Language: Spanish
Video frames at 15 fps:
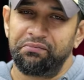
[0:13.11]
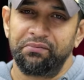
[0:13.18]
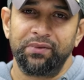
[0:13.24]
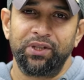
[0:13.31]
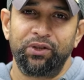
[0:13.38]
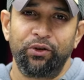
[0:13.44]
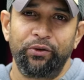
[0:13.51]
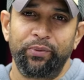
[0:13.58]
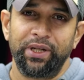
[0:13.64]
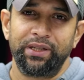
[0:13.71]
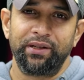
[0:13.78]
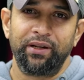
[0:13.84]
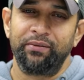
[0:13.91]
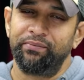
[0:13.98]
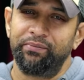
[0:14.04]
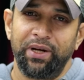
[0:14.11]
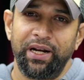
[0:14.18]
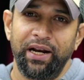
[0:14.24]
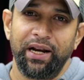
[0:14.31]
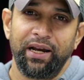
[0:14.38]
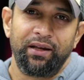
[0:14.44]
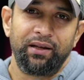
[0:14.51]
Sorpresa, para
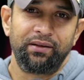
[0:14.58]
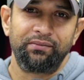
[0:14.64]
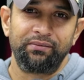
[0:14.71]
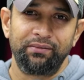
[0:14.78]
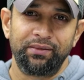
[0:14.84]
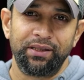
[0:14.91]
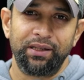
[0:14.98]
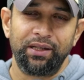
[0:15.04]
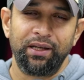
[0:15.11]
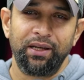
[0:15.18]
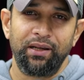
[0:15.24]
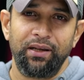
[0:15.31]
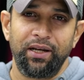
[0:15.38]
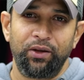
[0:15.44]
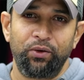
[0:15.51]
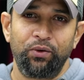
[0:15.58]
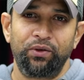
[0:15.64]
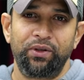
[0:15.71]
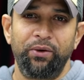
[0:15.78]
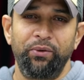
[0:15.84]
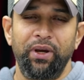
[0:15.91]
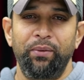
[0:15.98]
nada. Ya todos
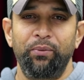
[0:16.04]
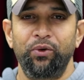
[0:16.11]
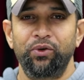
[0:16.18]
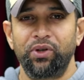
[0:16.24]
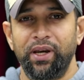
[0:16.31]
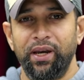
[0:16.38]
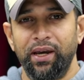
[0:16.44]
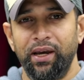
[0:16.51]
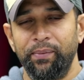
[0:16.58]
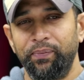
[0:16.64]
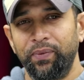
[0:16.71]
sabíamos que